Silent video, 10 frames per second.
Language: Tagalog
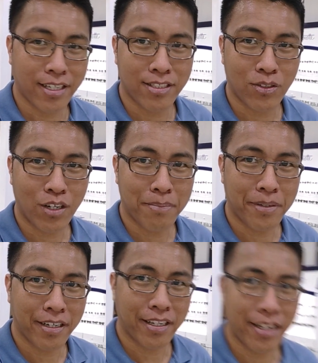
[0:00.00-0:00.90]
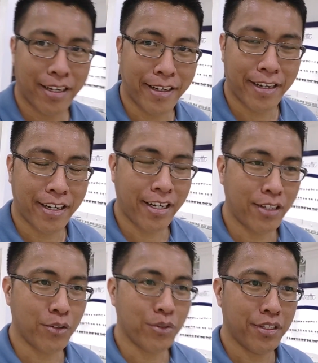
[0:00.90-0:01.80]
Kaso kapag ka,
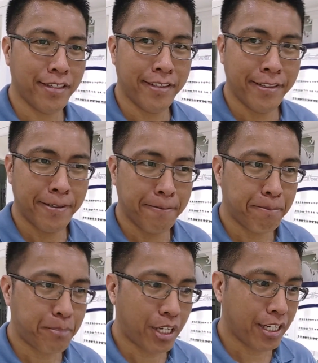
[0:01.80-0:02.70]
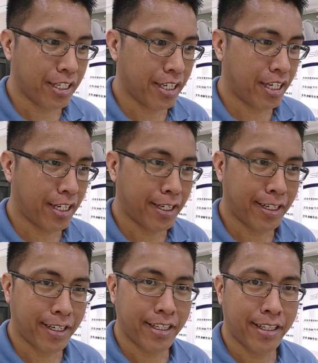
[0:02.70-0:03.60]
ano, pagka
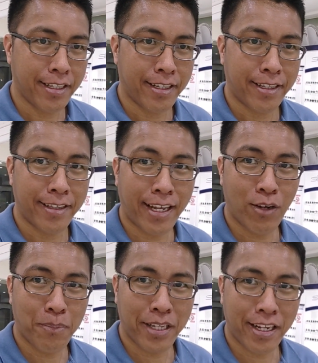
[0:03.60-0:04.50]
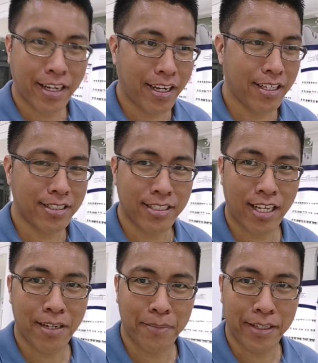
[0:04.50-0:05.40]
dalawa pinalagay niya
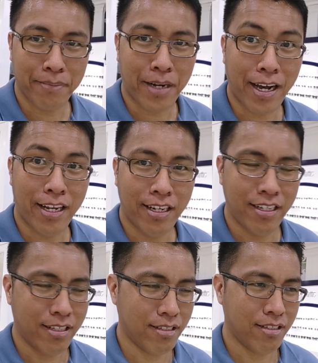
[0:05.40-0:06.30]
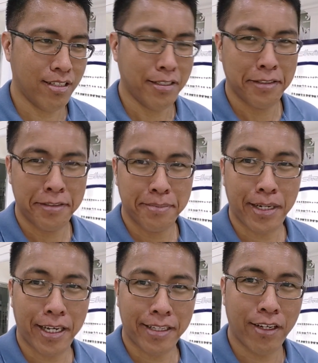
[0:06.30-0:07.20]
sa salamin, mahal.
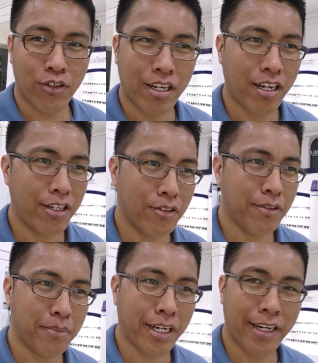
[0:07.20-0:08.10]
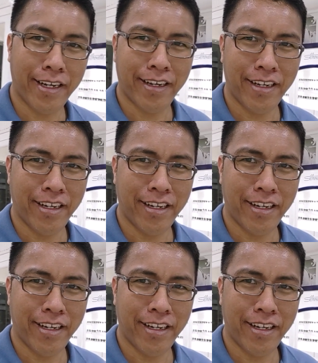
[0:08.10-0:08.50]
Bayad daw ng ano, mga